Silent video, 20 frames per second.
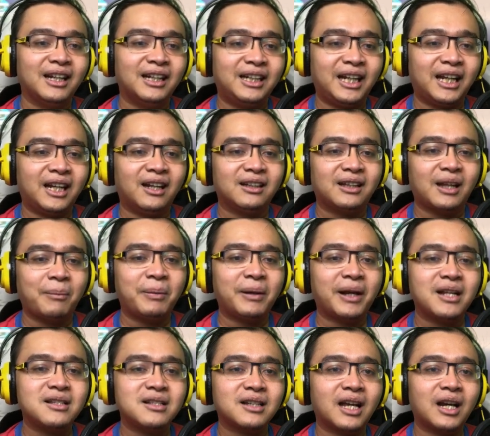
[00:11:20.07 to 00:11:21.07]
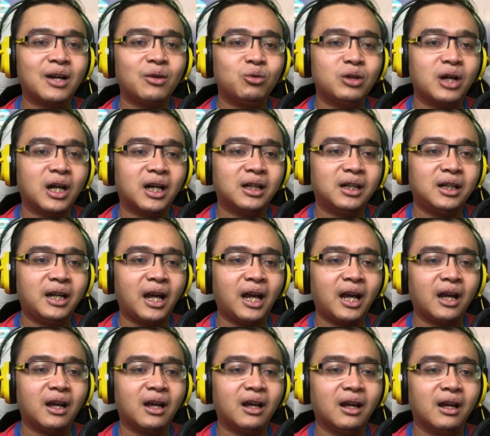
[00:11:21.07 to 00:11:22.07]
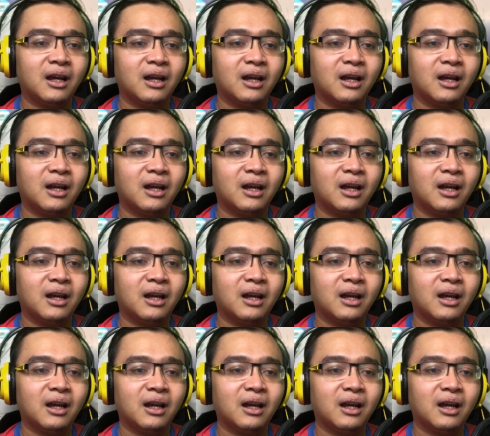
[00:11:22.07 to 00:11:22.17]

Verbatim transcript: Dih, tapi kan sekarang udah gede